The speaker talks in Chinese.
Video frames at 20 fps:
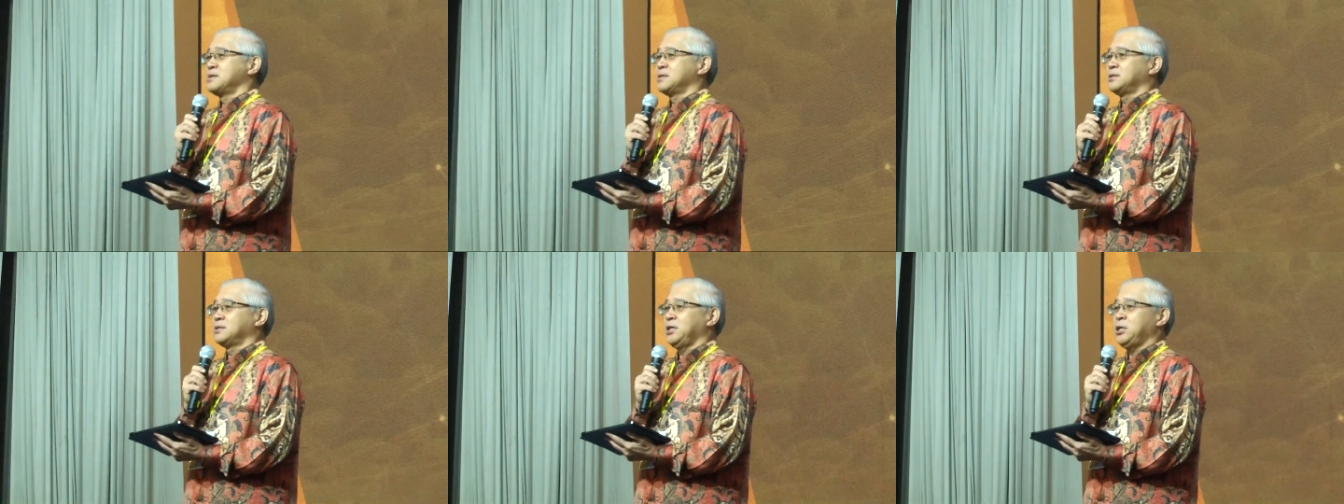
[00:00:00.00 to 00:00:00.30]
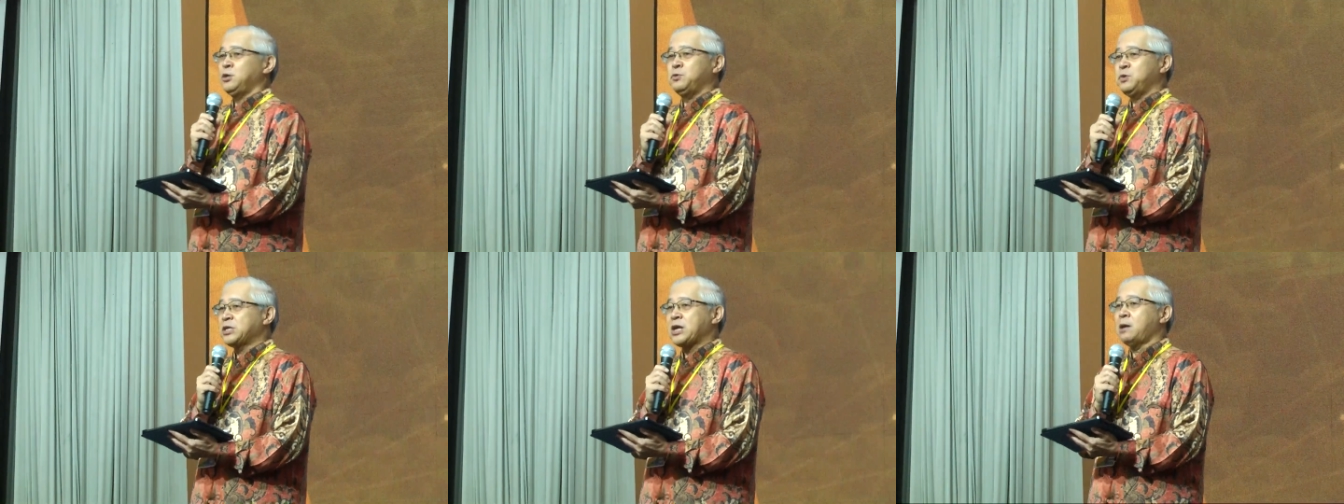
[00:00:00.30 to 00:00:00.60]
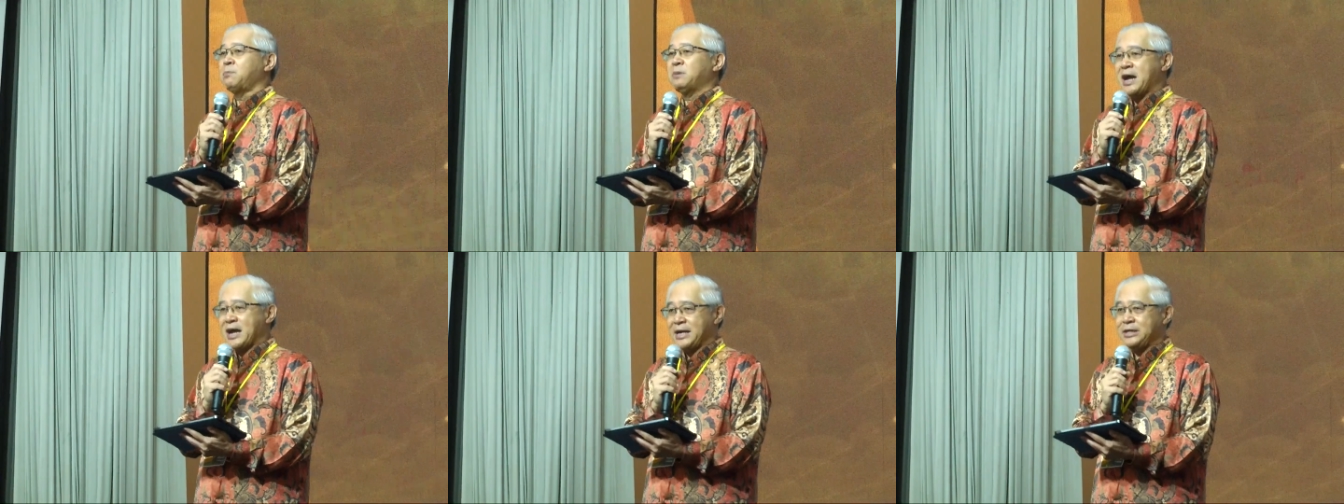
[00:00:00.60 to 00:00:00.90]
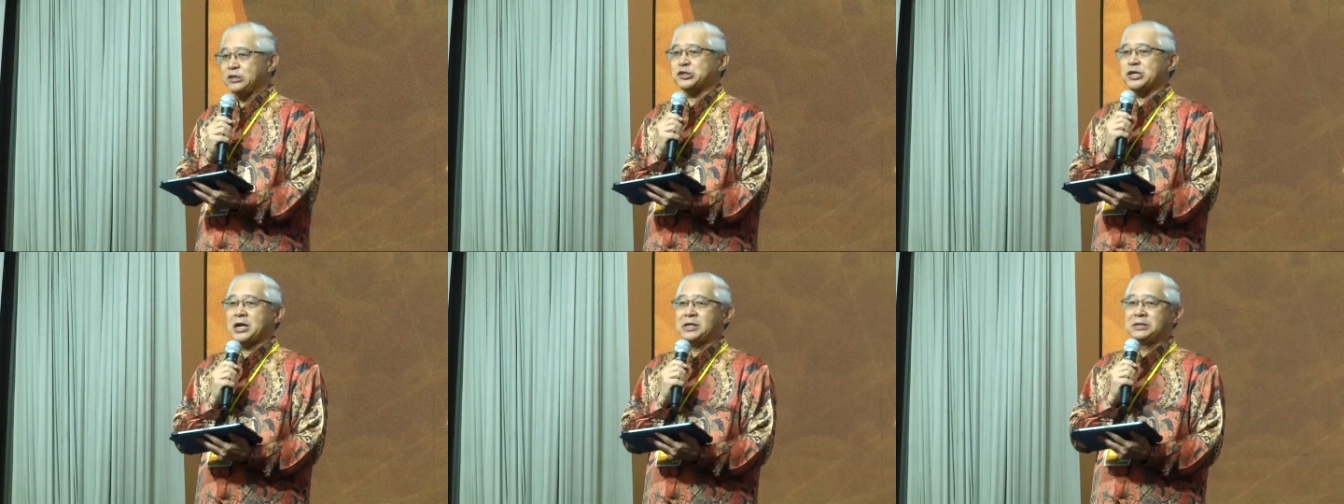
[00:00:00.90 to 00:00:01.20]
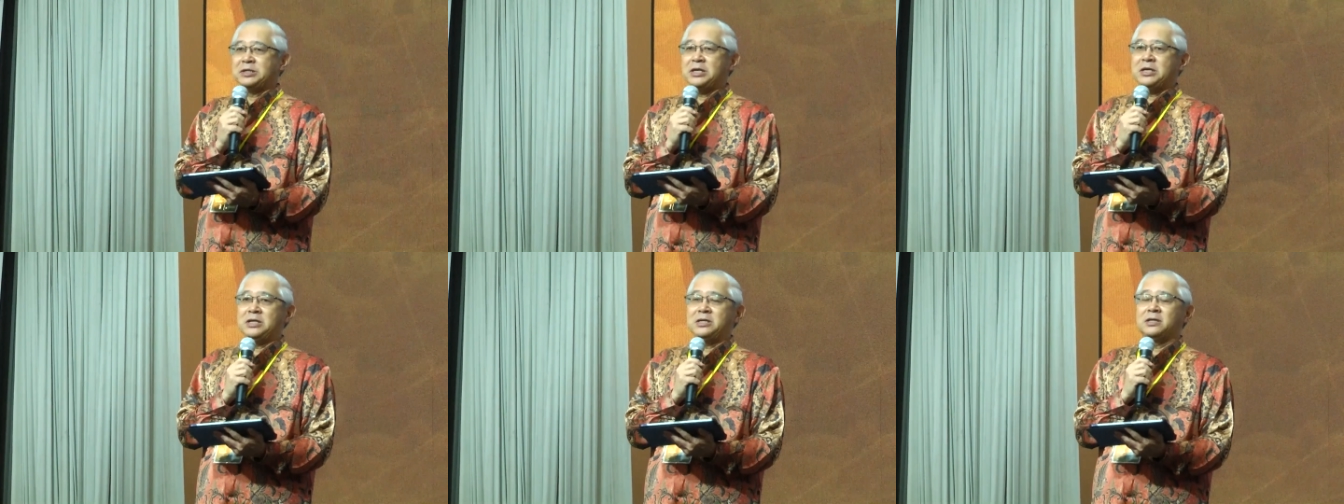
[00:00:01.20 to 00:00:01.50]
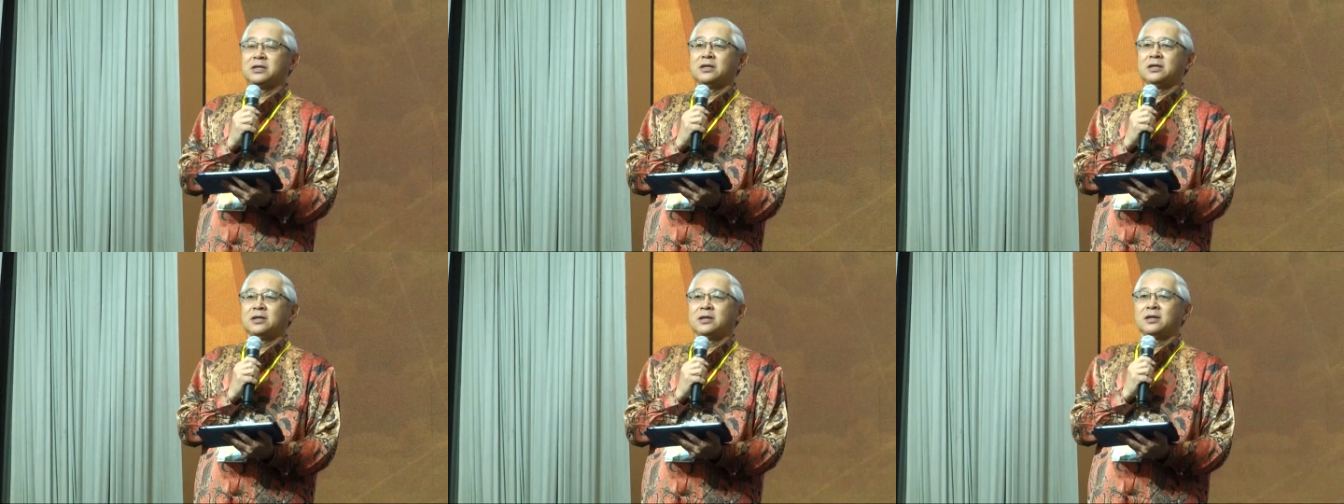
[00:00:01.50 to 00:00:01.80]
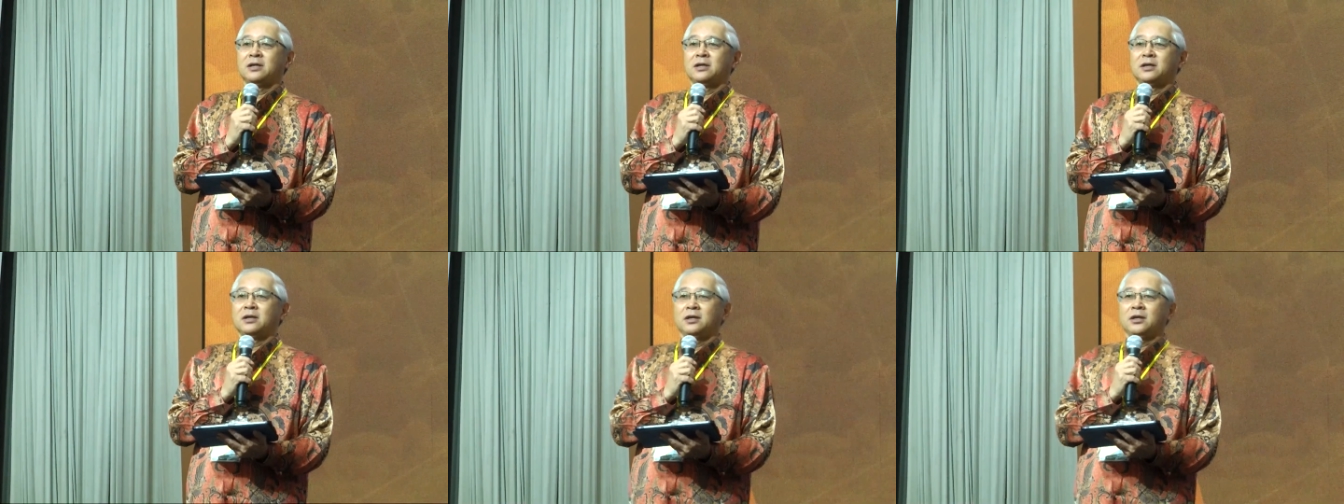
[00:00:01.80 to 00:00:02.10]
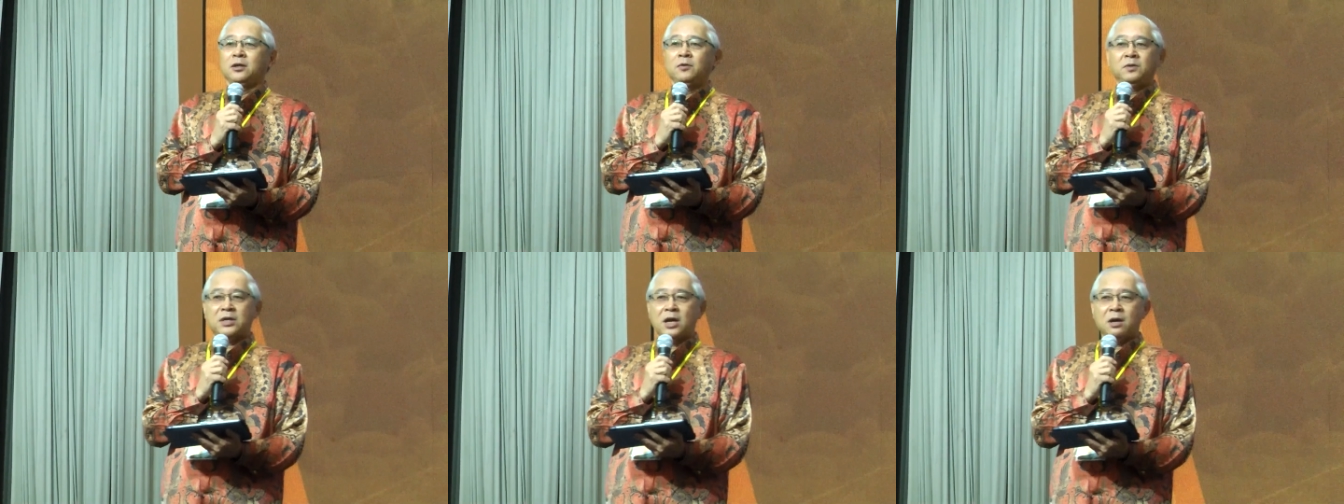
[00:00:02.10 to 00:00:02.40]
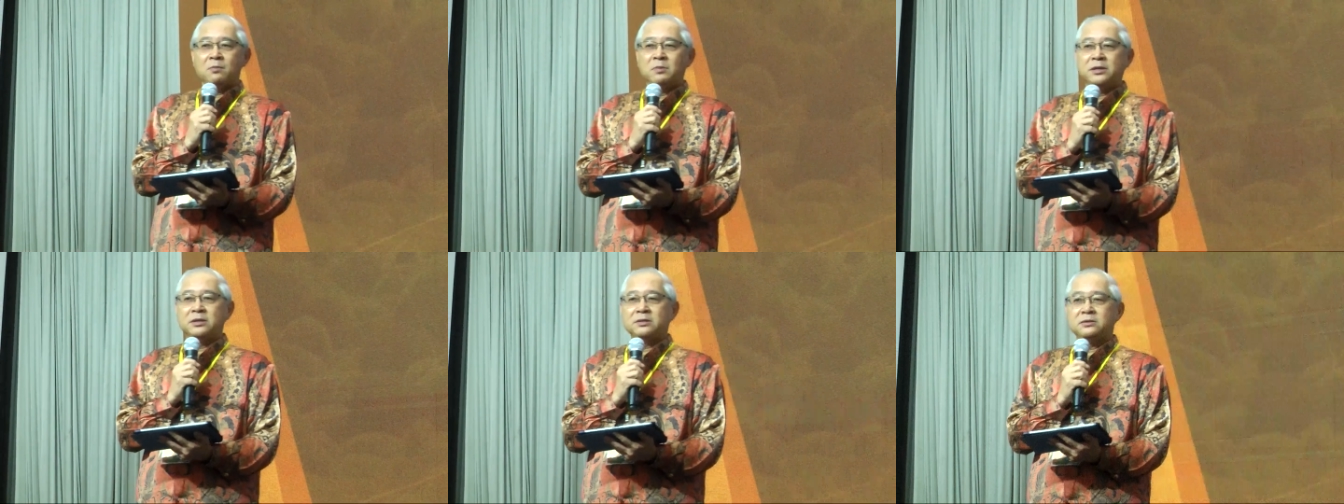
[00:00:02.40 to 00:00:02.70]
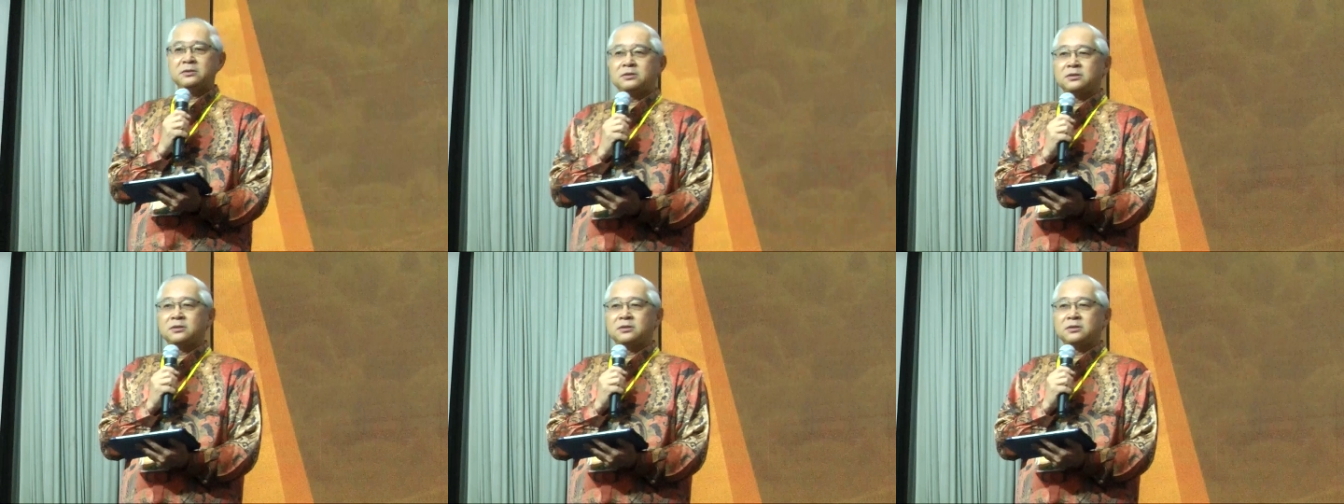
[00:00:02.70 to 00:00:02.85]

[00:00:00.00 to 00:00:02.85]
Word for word: 因为他们爱上帝，因为他们